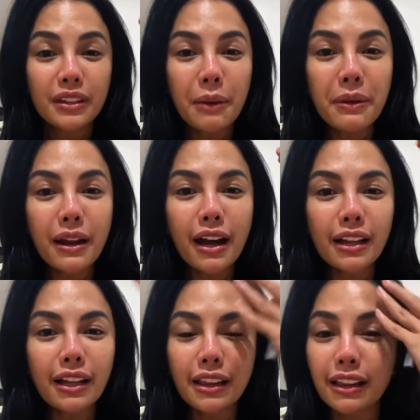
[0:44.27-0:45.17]
Dia bilang
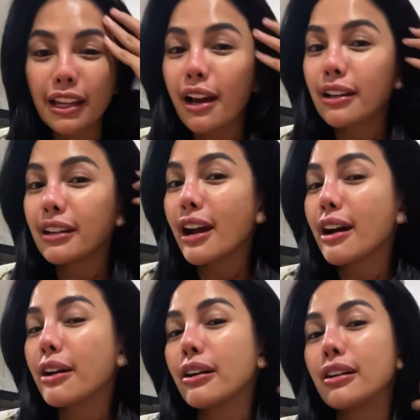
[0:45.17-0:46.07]
kan dia dia
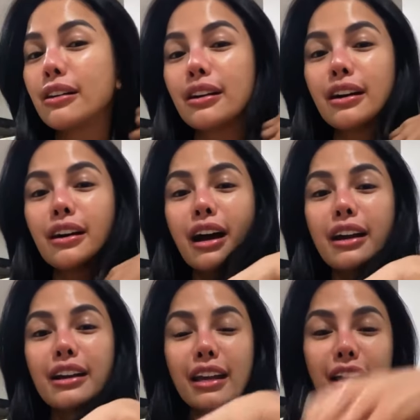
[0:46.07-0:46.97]
uh,
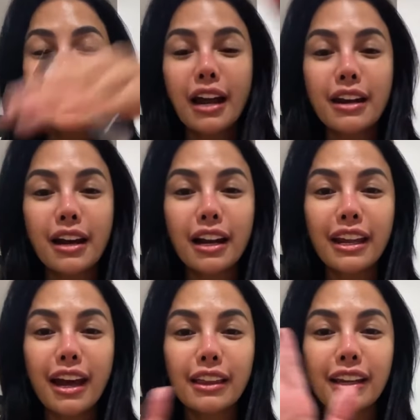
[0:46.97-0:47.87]
ada ngir, ada
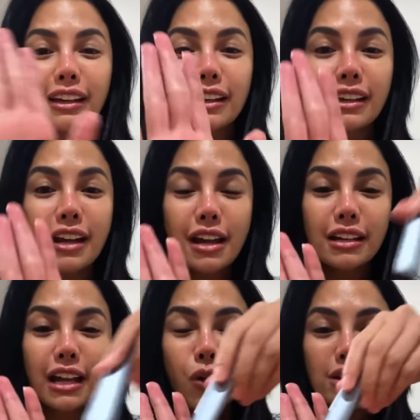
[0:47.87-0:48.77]
ngeliatin
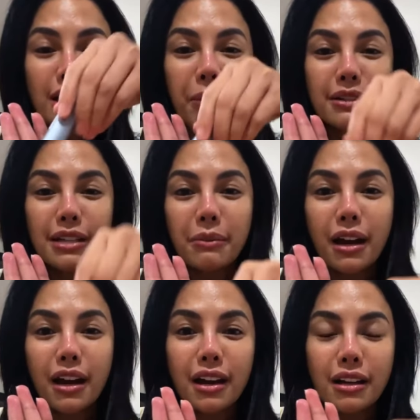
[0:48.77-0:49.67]
dia wasapan
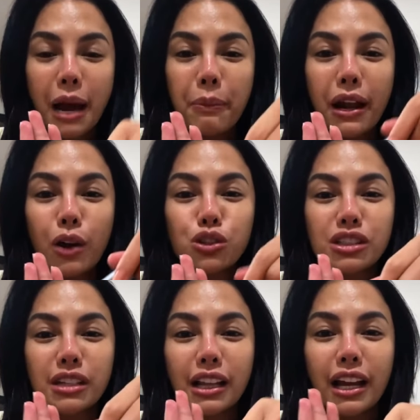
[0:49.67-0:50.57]
sama apalah
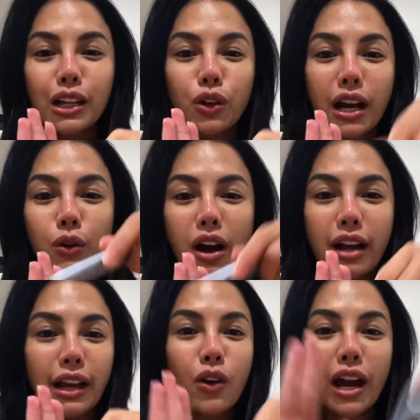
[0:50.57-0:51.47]
ustadz lah itulah gue
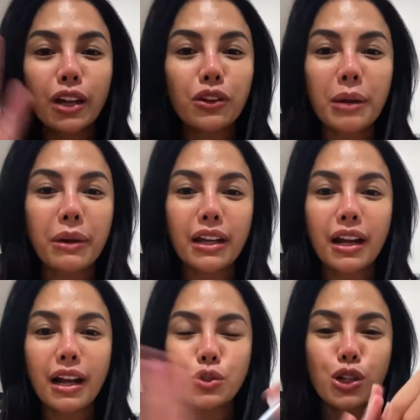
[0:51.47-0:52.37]
nggak tau lah itu namanya
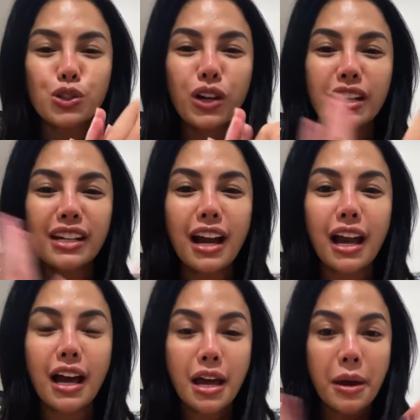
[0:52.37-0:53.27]
lah suka-suka dia
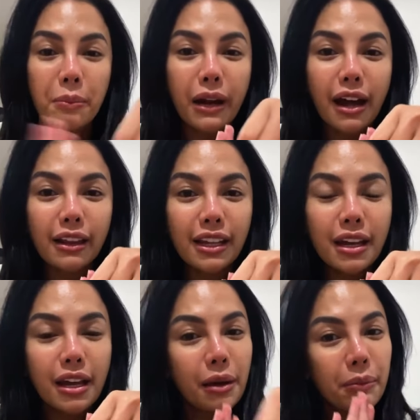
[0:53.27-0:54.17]
lah
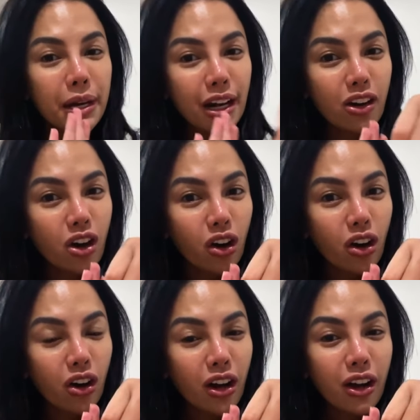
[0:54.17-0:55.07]
berarti bener dong